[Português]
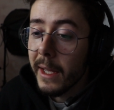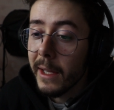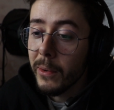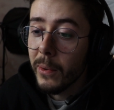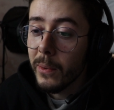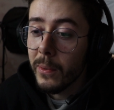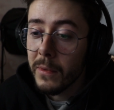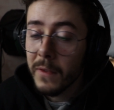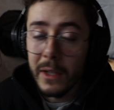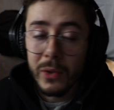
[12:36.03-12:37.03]
eu
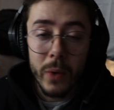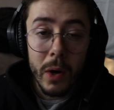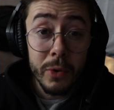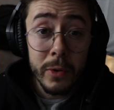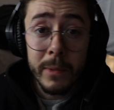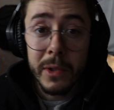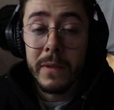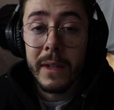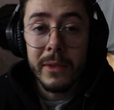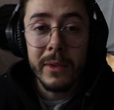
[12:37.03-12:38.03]
faço áudios
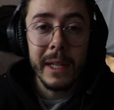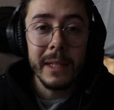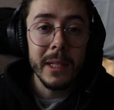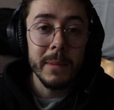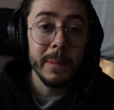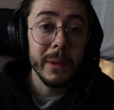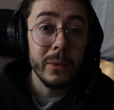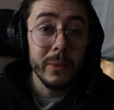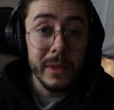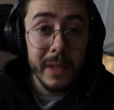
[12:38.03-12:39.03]
motivacionais também para
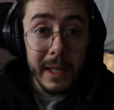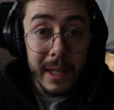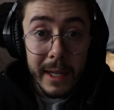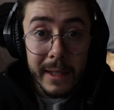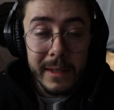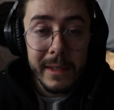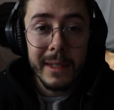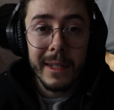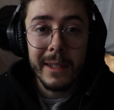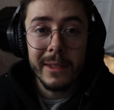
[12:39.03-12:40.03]
alguns canais,
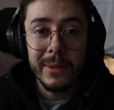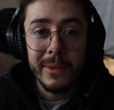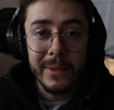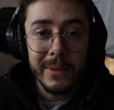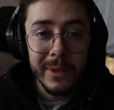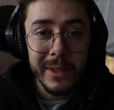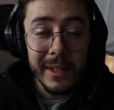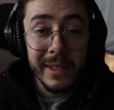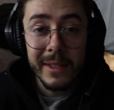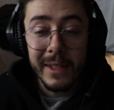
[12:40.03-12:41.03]
caso
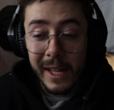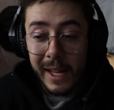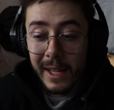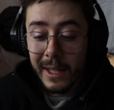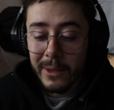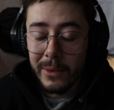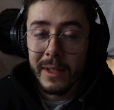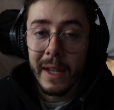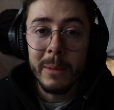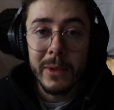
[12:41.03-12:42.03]
vocês não
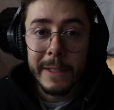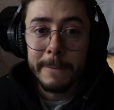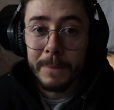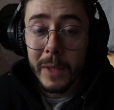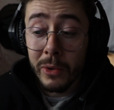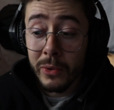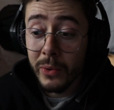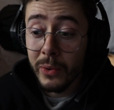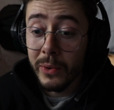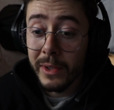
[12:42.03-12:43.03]
saibam, né? Eu
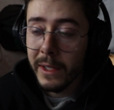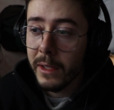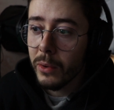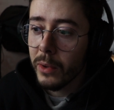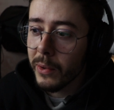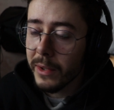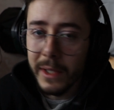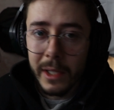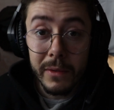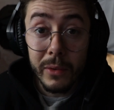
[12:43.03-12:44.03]
sou escritor, eu
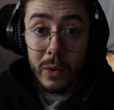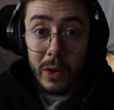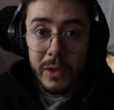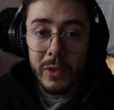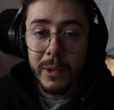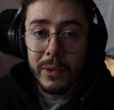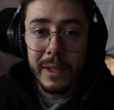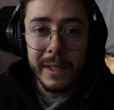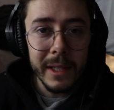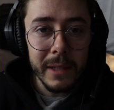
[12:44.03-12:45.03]
escrevo, eu gosto muito
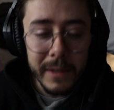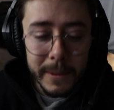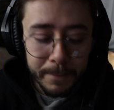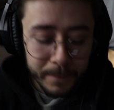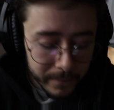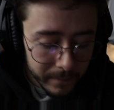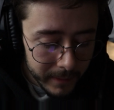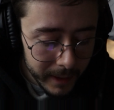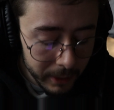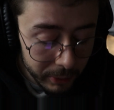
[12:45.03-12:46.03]
de escrever.
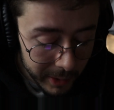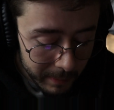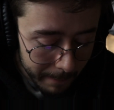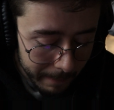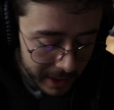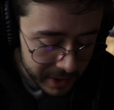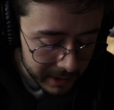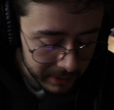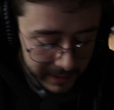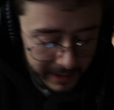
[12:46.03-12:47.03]
Eu tenho uma
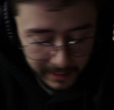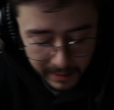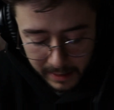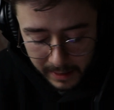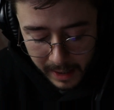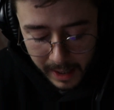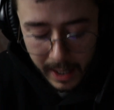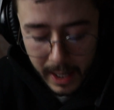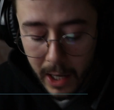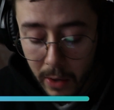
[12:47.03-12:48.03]
página no Instagram
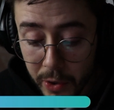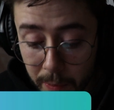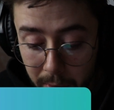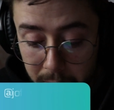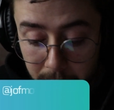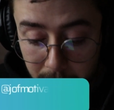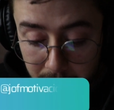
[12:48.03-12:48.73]
onde eu posto